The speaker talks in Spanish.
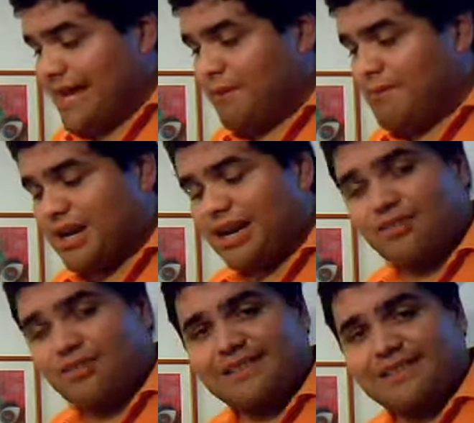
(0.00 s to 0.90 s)
en
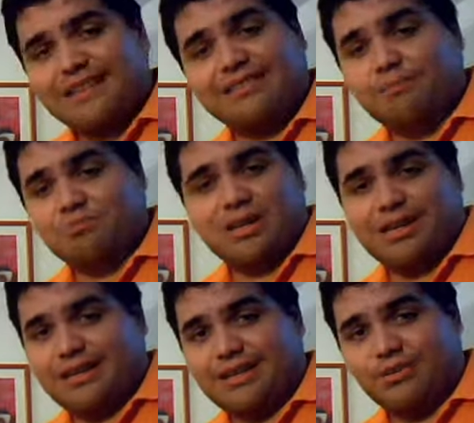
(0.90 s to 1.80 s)
barrica francesa, pues
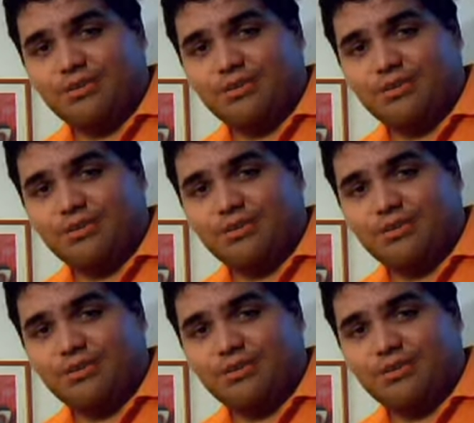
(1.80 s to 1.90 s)
eh,